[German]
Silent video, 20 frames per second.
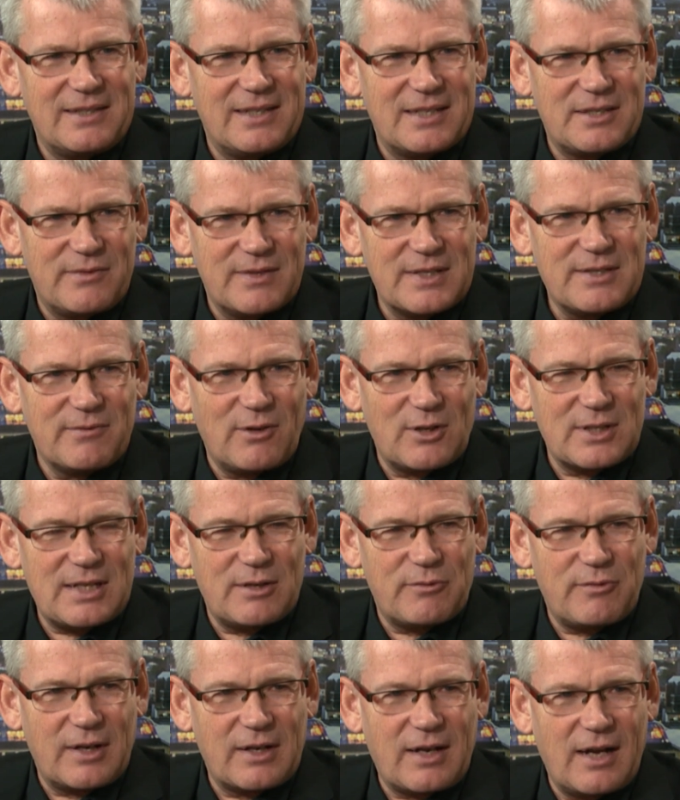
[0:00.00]
das wissen wir aus
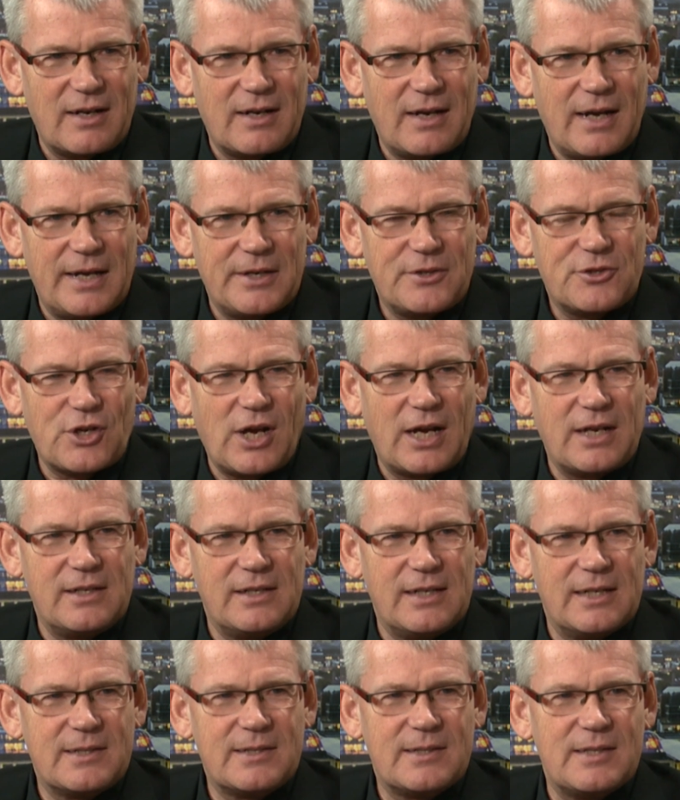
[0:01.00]
der Vergangenheit, schaden
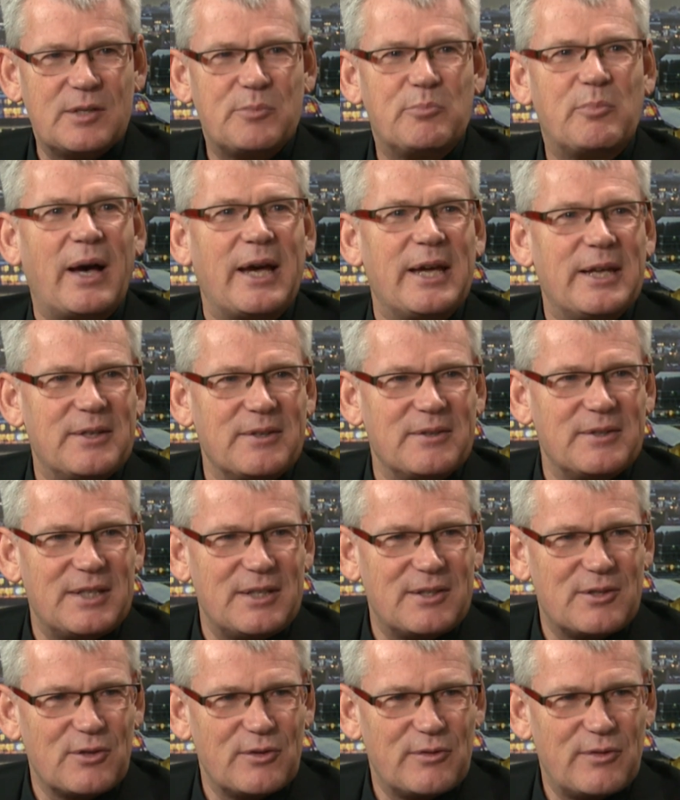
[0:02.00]
letztlich beiden,
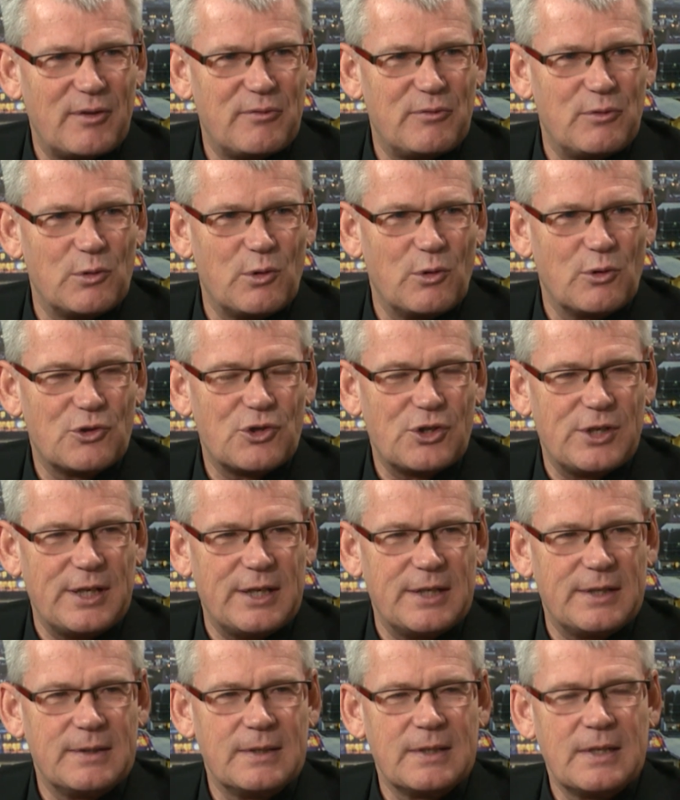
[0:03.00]
die zur Verfügung
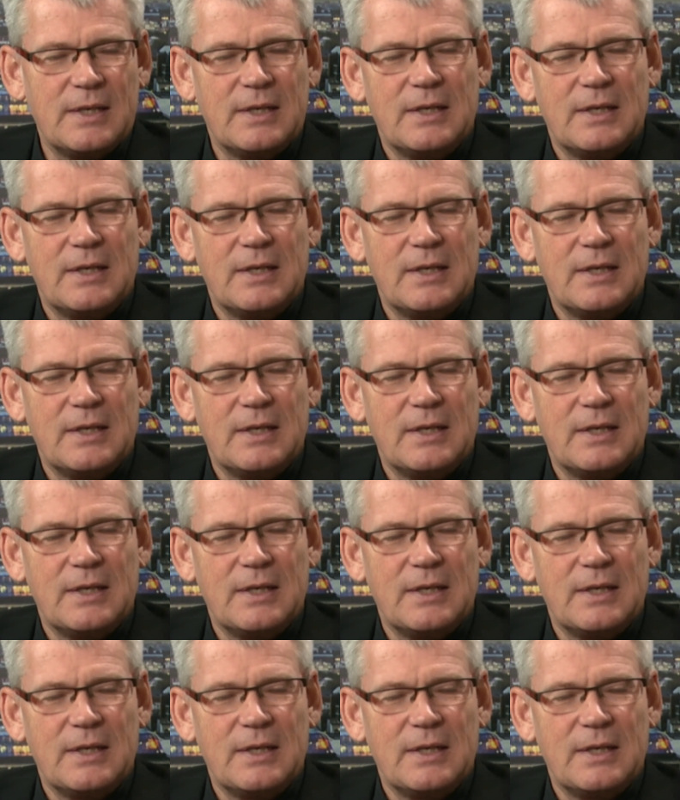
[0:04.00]
stehen.